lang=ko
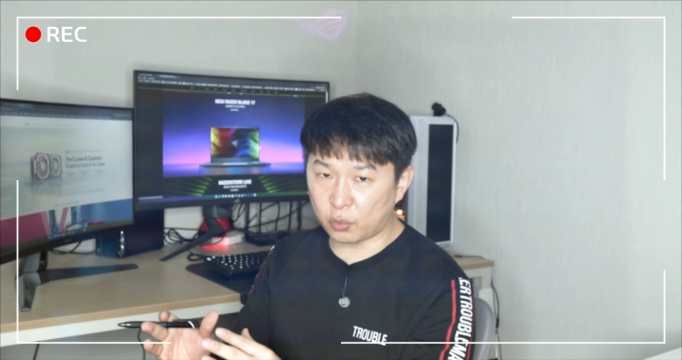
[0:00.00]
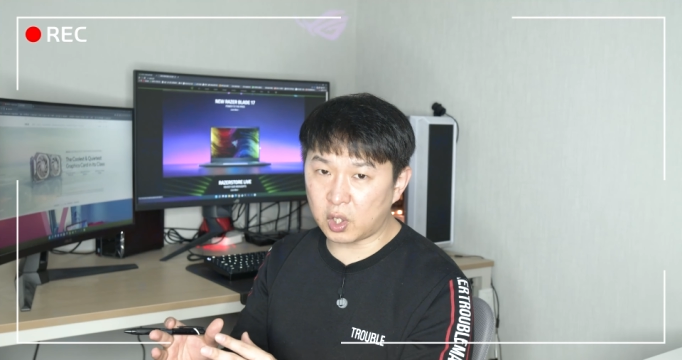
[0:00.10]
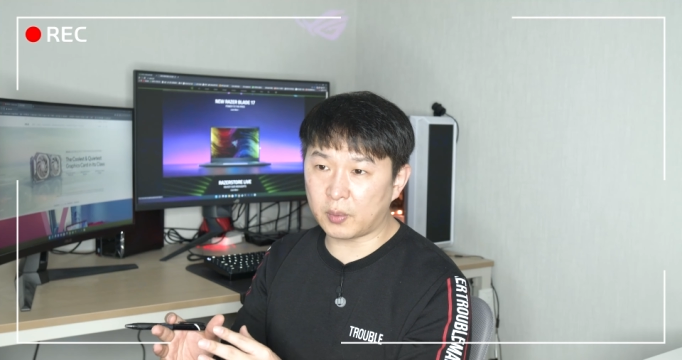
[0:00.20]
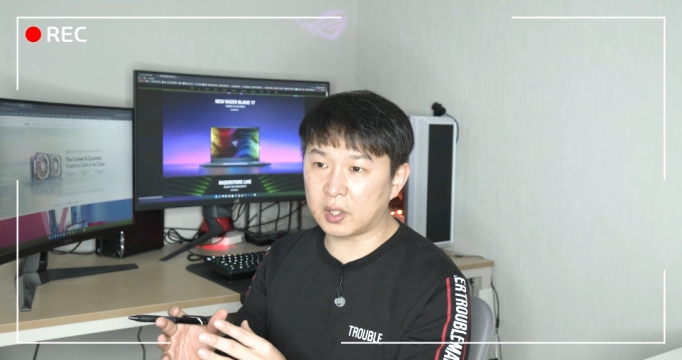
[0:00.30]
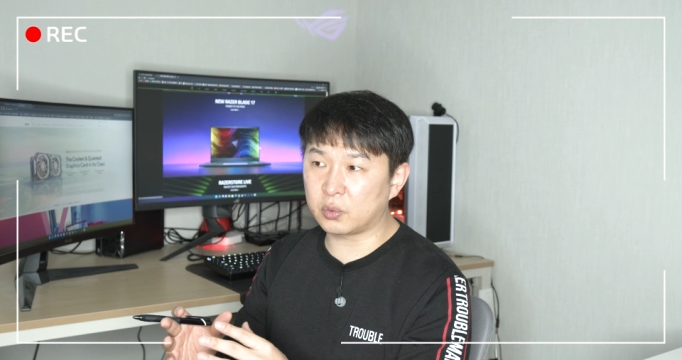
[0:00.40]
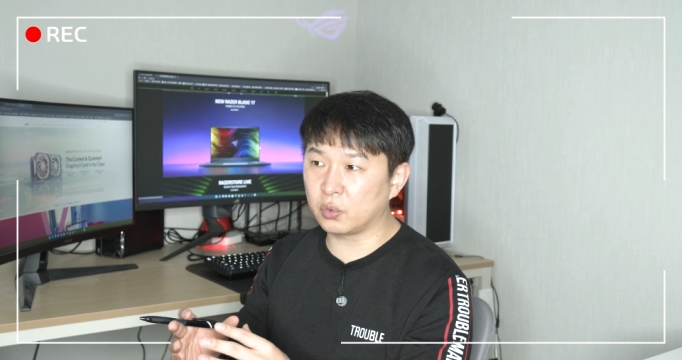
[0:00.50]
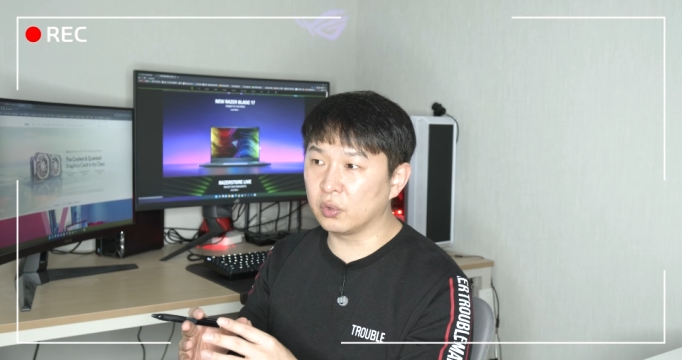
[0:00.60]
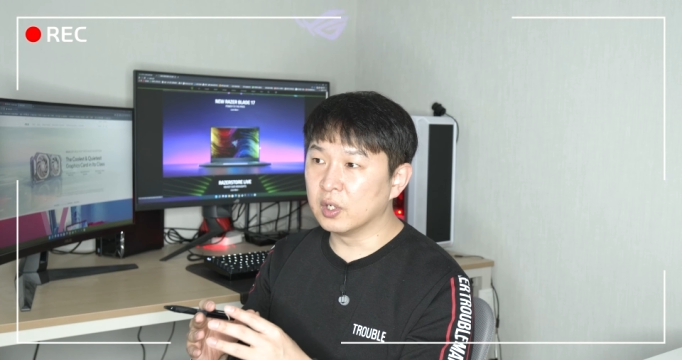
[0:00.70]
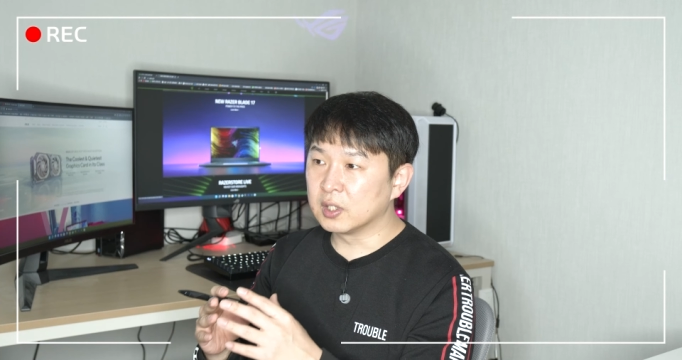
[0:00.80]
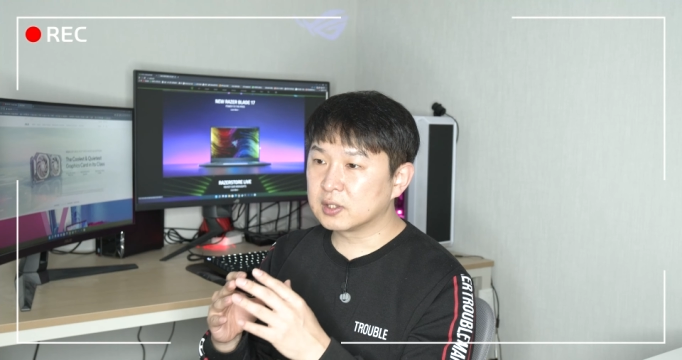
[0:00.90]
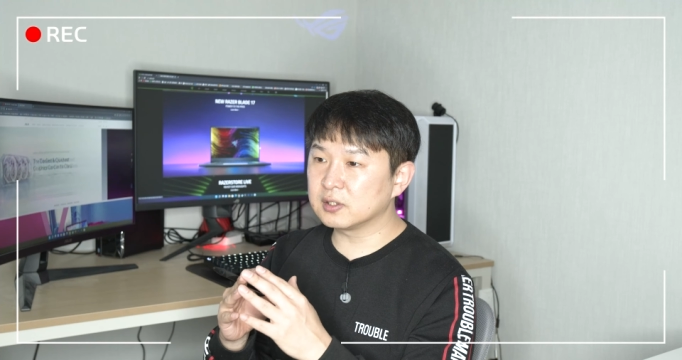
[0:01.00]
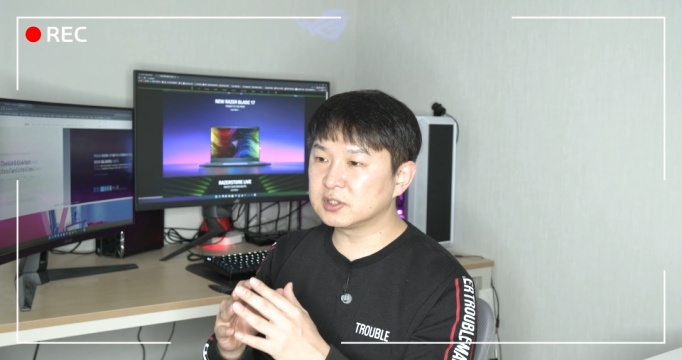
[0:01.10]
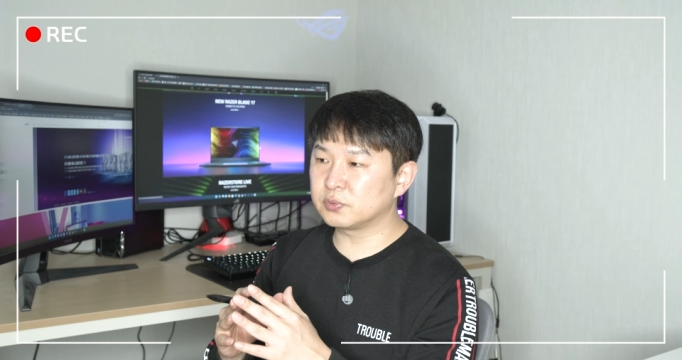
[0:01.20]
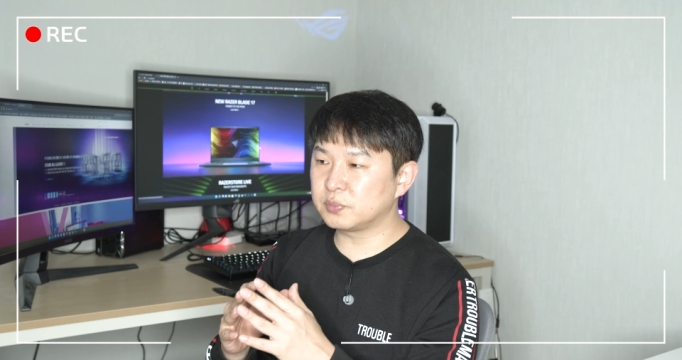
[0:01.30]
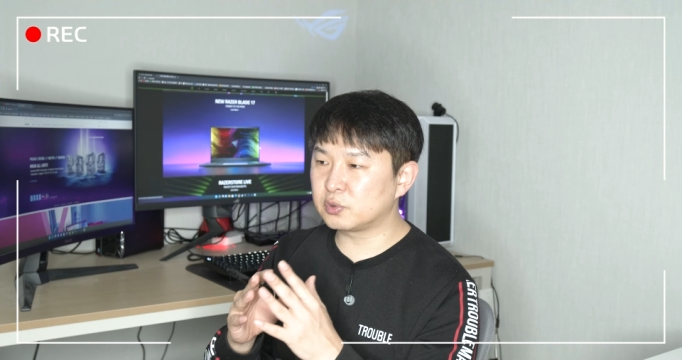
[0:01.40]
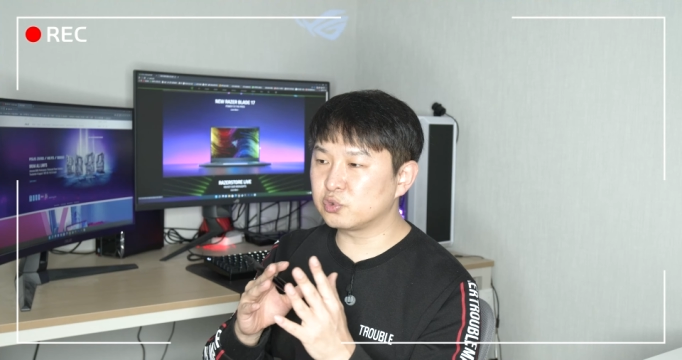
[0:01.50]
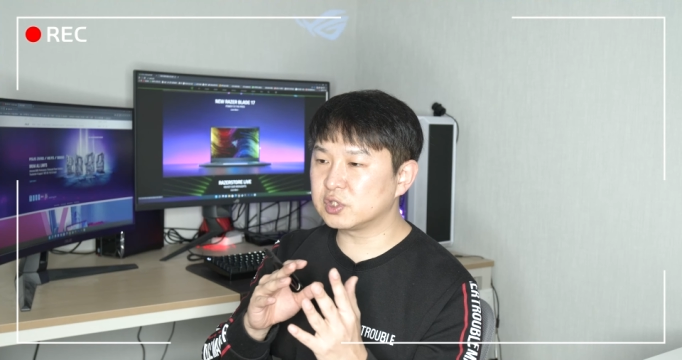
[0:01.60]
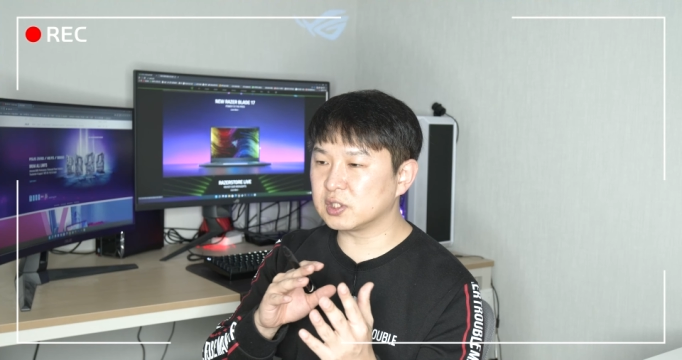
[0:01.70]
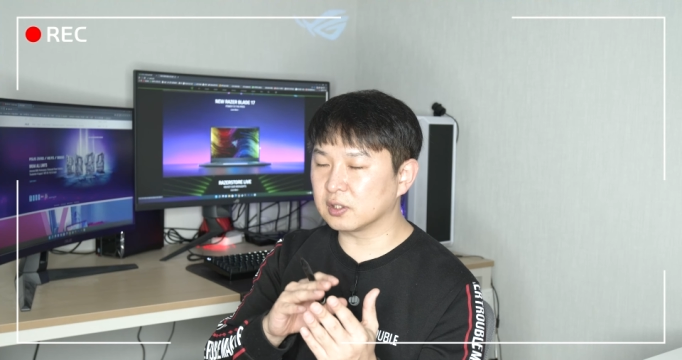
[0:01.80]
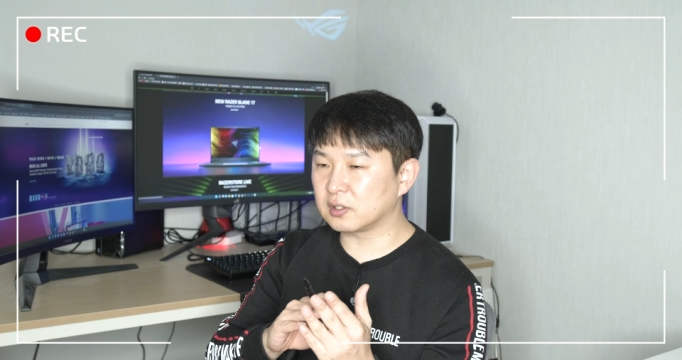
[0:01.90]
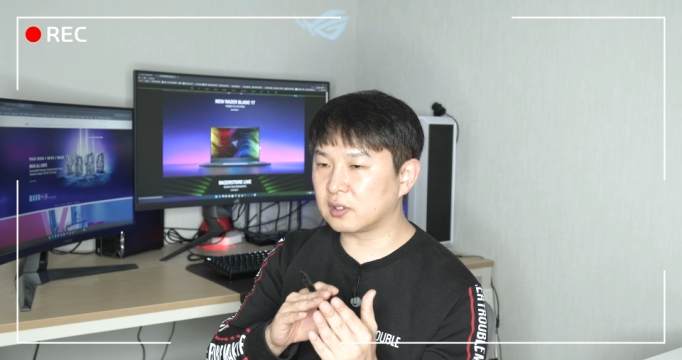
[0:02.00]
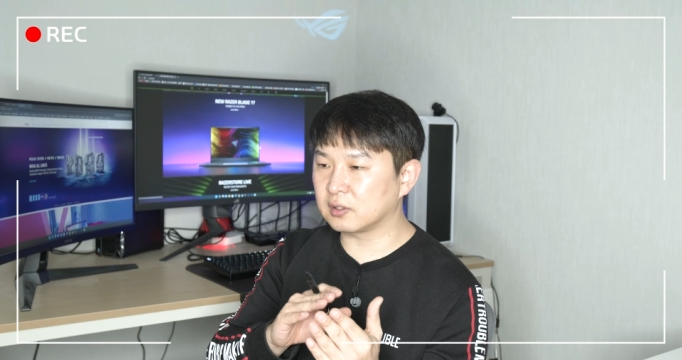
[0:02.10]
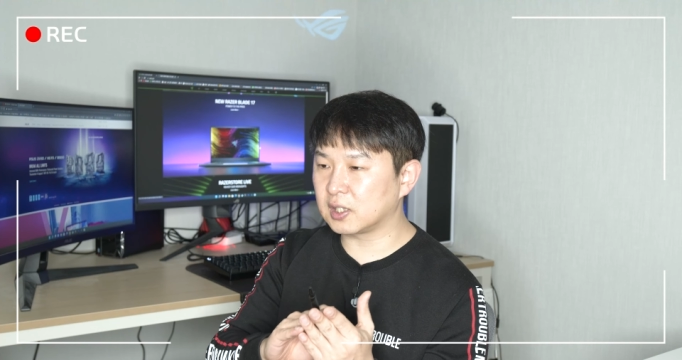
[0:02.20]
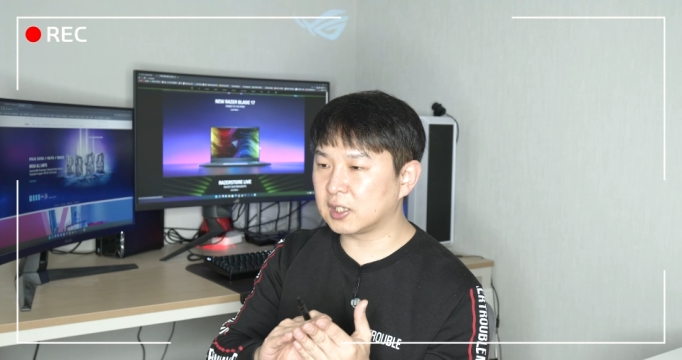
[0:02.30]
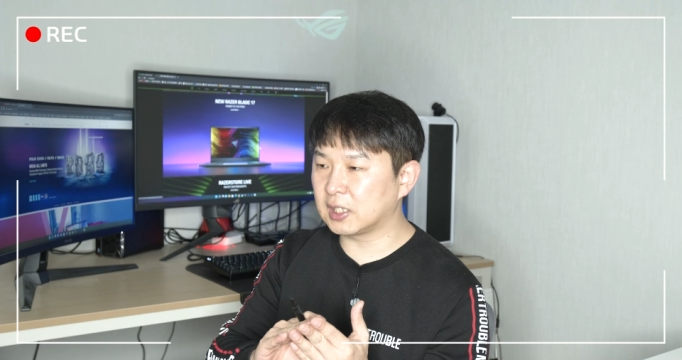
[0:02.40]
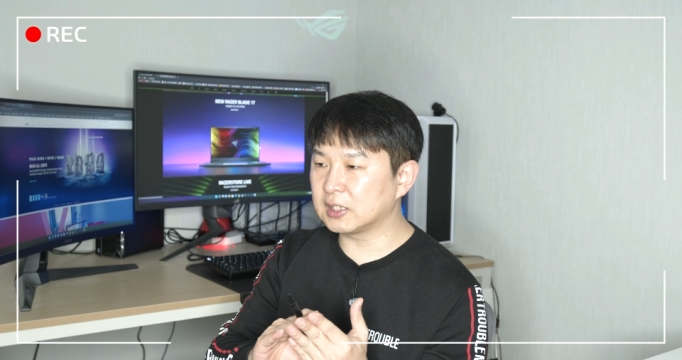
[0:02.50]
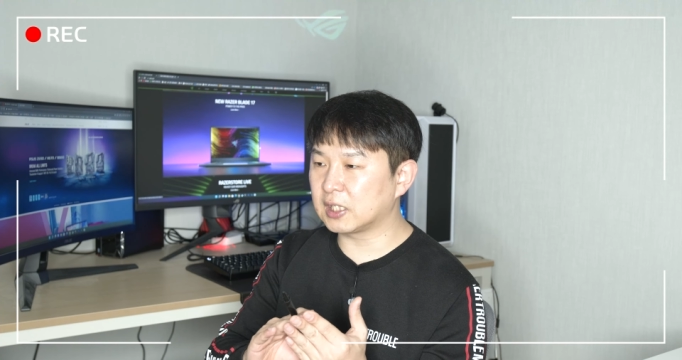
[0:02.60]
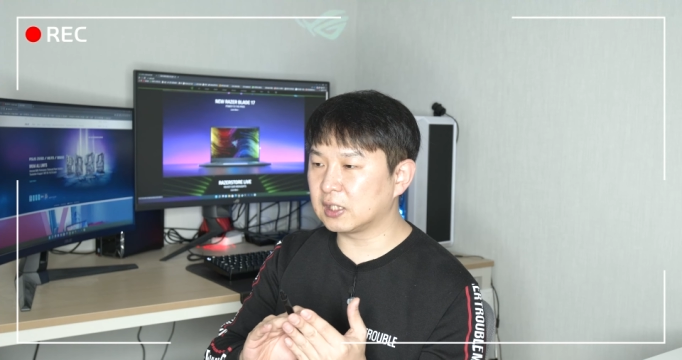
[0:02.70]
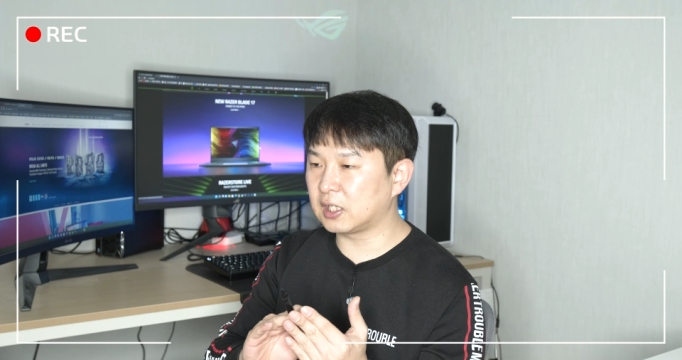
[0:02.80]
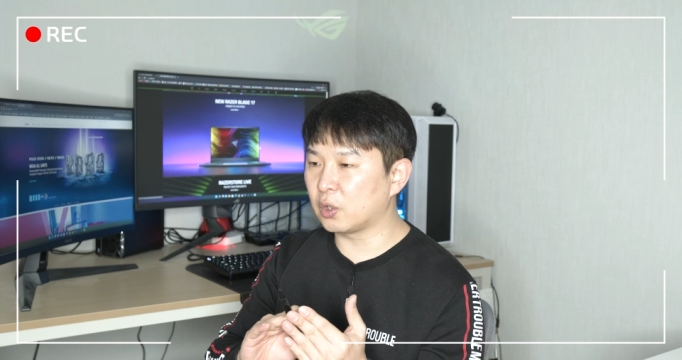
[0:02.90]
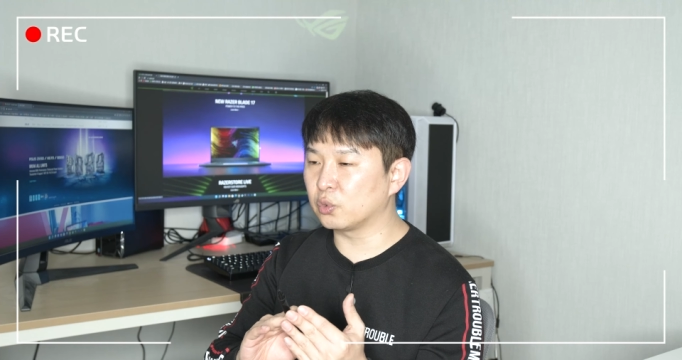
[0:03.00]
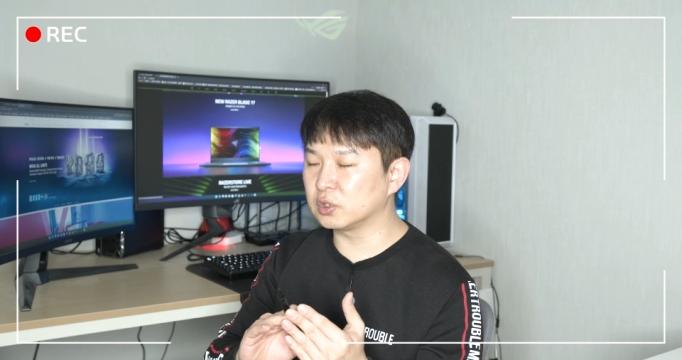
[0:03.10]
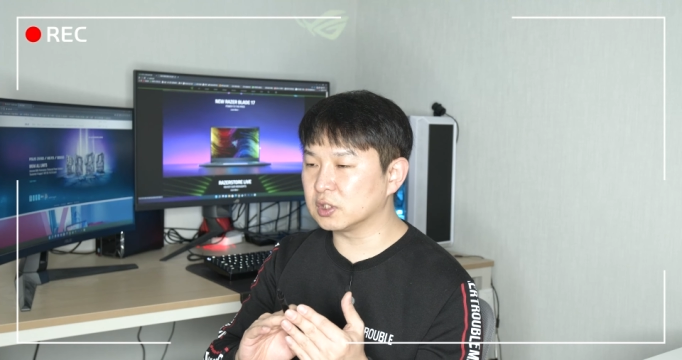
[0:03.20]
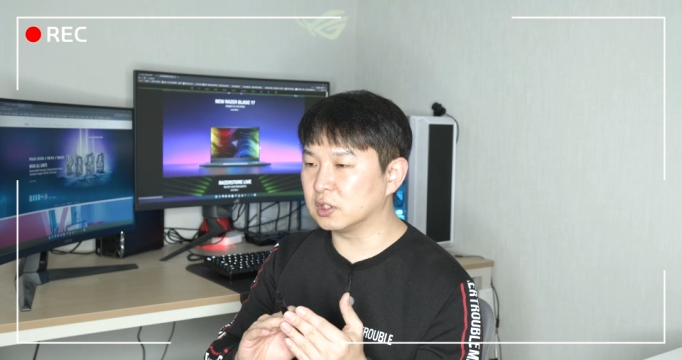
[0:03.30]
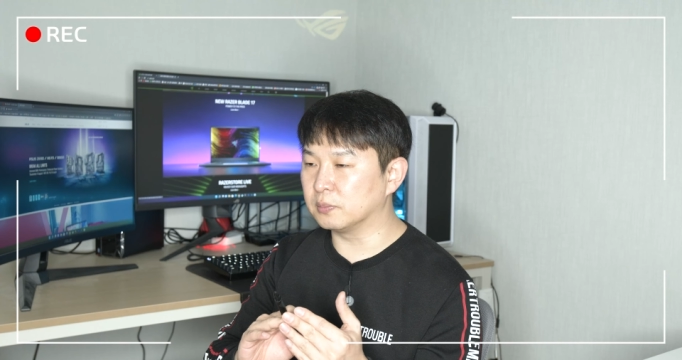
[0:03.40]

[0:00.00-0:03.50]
올라와 있고 그런 제품의 출시 주식이 어떻게 어떻게 된다는 내용들,